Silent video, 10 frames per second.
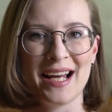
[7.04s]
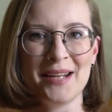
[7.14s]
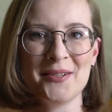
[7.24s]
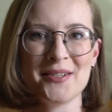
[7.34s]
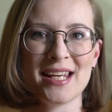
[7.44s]

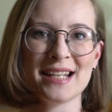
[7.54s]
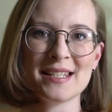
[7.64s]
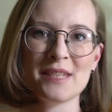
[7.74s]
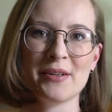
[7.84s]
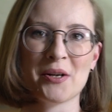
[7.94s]
Hallo und
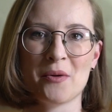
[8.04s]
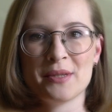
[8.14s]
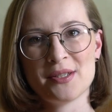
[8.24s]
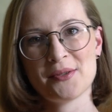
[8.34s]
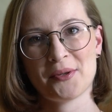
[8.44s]
herzlich
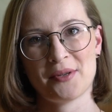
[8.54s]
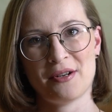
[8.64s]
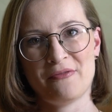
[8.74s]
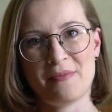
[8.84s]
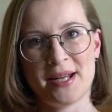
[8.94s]
willkommen zurück
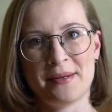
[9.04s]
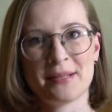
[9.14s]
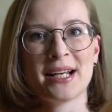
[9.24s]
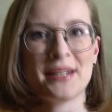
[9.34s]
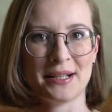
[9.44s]
auf meinem
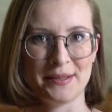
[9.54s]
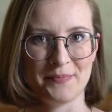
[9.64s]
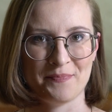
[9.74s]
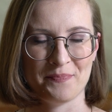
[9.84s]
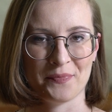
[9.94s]
Kanal.
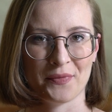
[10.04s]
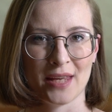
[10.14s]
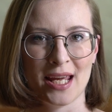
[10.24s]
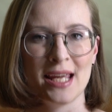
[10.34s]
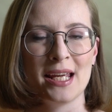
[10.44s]

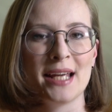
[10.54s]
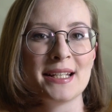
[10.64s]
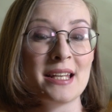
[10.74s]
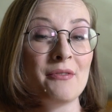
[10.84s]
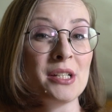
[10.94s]

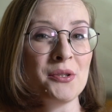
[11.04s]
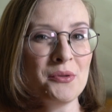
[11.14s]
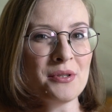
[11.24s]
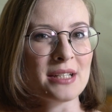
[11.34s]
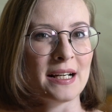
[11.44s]
Der
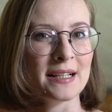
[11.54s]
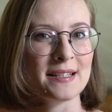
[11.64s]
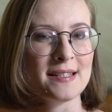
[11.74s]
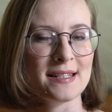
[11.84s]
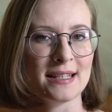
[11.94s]
Weltjugendtag
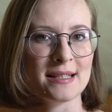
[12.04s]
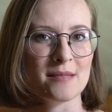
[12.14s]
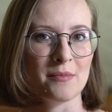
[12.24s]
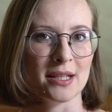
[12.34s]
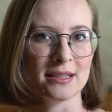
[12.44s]
ist
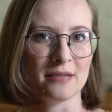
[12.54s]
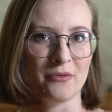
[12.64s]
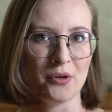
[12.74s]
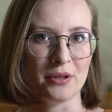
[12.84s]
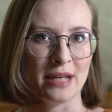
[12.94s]
jetzt mehrere
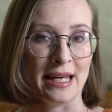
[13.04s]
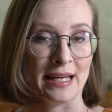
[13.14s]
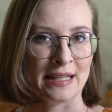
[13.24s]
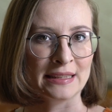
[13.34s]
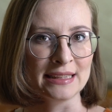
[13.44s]
Wochen
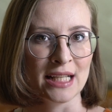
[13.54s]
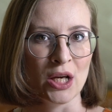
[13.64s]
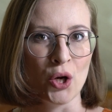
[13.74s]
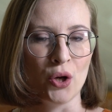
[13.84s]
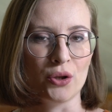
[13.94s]
her
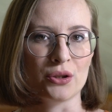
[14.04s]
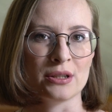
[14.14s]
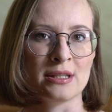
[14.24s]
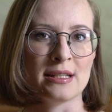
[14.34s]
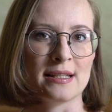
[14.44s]

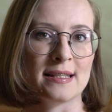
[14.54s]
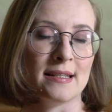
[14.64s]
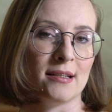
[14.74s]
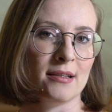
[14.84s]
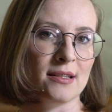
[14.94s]
und
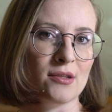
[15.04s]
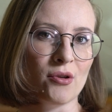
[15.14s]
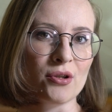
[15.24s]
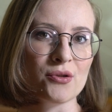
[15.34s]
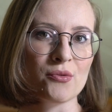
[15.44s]
es ist
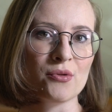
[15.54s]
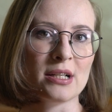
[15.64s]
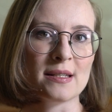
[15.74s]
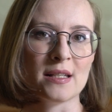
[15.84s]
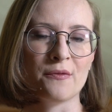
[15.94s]
doch so,
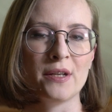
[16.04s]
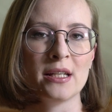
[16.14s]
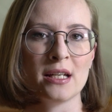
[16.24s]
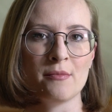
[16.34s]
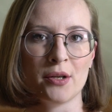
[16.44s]
dass sich
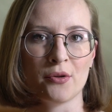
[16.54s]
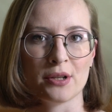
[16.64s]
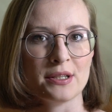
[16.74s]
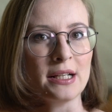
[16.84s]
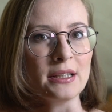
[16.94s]
viele immer noch
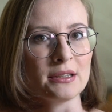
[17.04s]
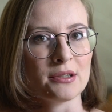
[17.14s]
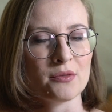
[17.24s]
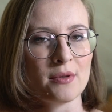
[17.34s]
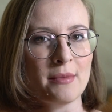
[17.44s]
Gedanken
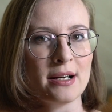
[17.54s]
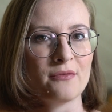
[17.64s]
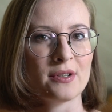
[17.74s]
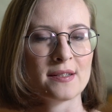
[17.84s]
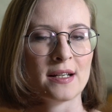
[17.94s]
darüber
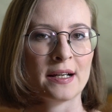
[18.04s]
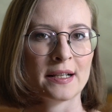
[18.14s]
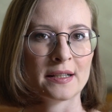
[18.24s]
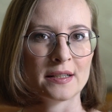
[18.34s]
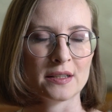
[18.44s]
machen, was da
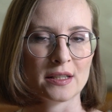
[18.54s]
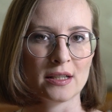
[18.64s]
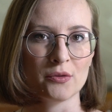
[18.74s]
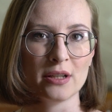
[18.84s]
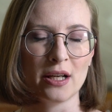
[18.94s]
eigentlich
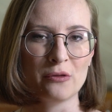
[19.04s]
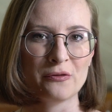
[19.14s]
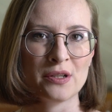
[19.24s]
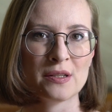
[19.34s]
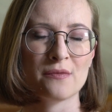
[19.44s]
genau
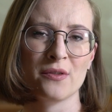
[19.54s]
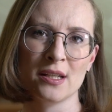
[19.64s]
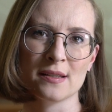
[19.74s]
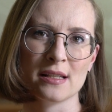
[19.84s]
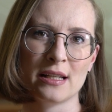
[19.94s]
gelaufen ist, wie
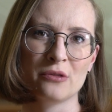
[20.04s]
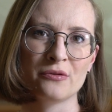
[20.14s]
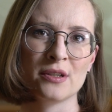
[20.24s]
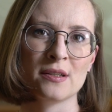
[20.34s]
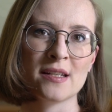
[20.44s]
es
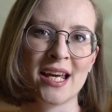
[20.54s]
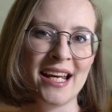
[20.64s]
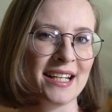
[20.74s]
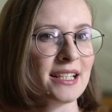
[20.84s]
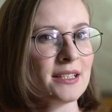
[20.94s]
gelaufen ist.
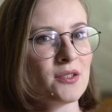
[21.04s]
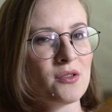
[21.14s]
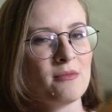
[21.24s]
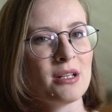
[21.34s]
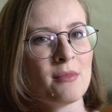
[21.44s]
Ich hatte zu
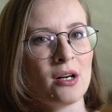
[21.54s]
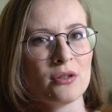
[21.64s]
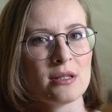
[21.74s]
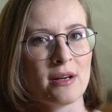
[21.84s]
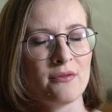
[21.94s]
dem Thema
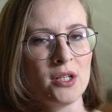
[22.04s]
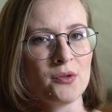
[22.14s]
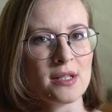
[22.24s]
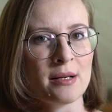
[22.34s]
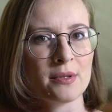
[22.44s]
auch zwei
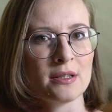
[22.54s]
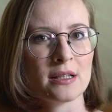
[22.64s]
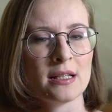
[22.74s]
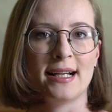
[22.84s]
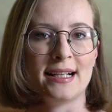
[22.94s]
Videos
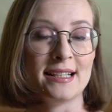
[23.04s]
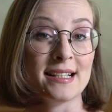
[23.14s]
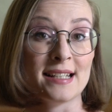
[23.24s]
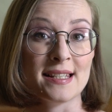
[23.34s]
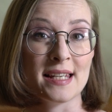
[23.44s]
abgedreht.
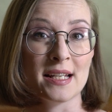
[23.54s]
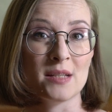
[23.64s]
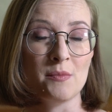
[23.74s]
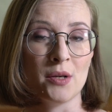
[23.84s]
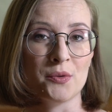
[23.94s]
Einerseits ging
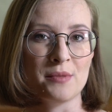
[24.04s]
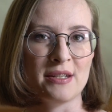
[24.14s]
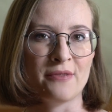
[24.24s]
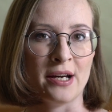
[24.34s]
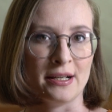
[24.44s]
es mir um
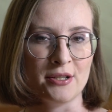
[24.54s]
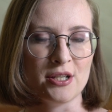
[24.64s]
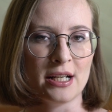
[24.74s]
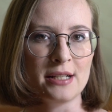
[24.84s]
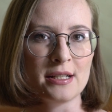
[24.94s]
die
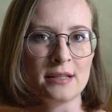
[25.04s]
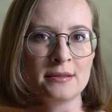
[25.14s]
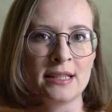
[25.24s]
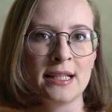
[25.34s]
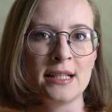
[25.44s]
Veranstalter,
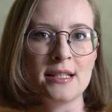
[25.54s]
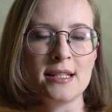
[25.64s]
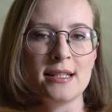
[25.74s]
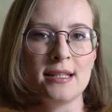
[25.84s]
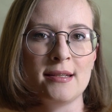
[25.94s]

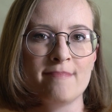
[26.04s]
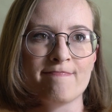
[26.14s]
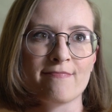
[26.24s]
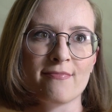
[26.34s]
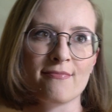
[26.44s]
die
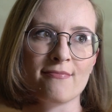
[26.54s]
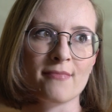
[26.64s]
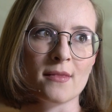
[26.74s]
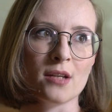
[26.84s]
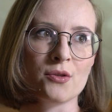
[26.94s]

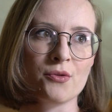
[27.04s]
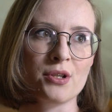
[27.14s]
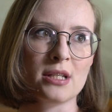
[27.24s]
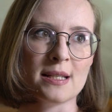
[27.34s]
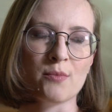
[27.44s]

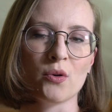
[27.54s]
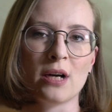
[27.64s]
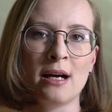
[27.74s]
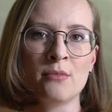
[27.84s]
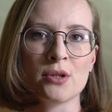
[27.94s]
durch das
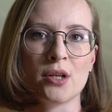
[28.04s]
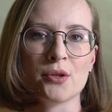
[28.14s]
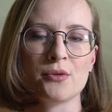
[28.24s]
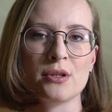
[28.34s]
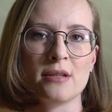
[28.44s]
Programm und auch
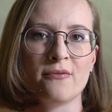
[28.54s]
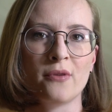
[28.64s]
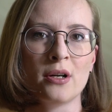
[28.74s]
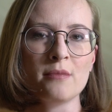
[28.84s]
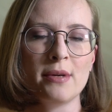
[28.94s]
durch die
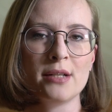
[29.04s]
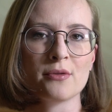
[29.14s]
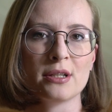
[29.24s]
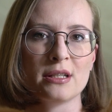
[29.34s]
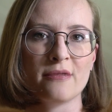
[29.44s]

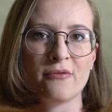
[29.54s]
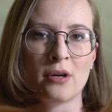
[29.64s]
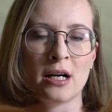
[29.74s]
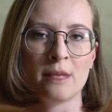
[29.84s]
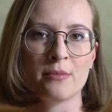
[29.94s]
Fortmeldungen, die
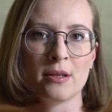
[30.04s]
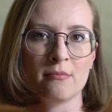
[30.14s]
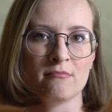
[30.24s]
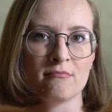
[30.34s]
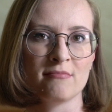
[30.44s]
vorab
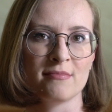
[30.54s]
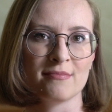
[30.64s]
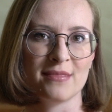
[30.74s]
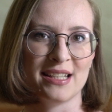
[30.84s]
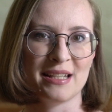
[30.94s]
eben
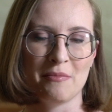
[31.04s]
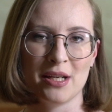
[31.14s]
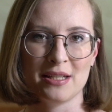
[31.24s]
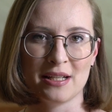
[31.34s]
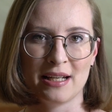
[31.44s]
in den
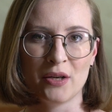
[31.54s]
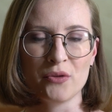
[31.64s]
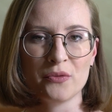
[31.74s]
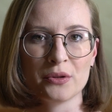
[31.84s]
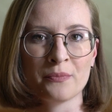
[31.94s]
Medien
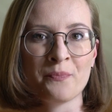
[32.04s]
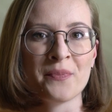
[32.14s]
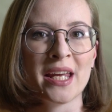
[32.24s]
laut wurden,